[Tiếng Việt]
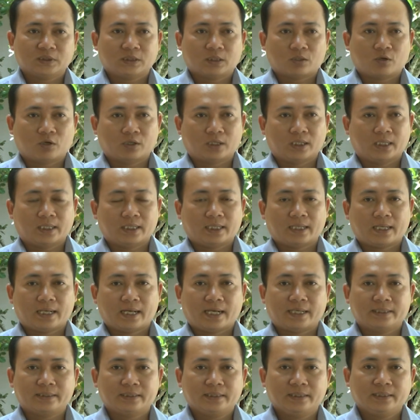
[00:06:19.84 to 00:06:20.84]
Còn lại là
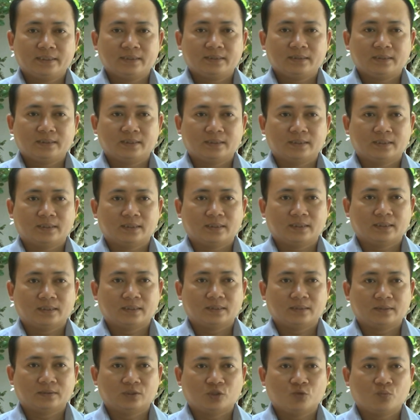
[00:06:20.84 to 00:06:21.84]
2 tiếng thì
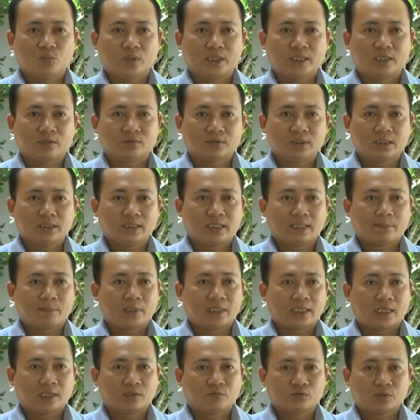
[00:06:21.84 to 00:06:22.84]
chuẩn bị đầu tư năm
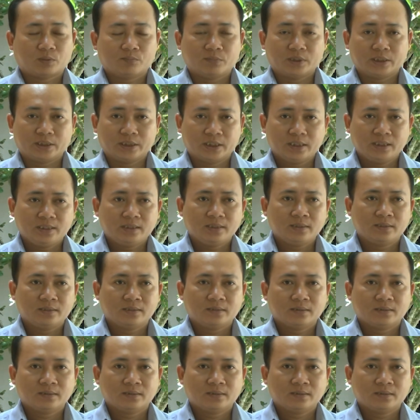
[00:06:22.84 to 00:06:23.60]
2019.